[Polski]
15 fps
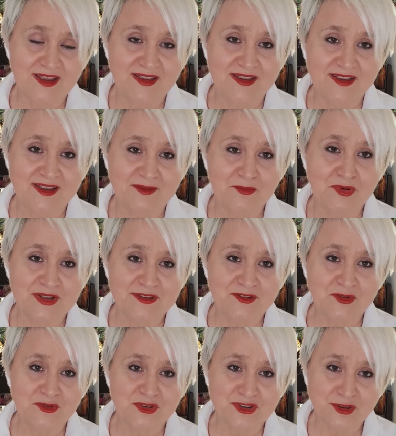e,
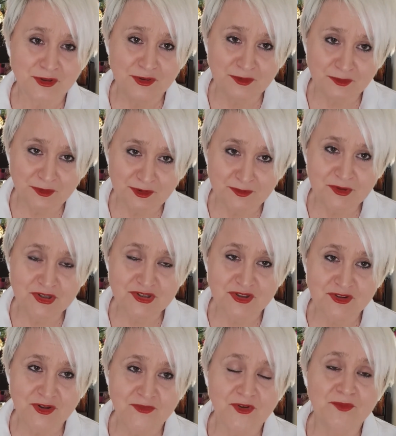płatność
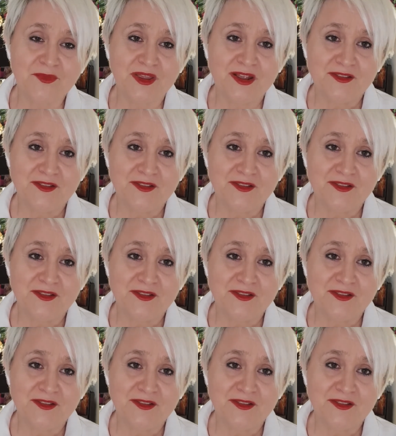zbliżeniową,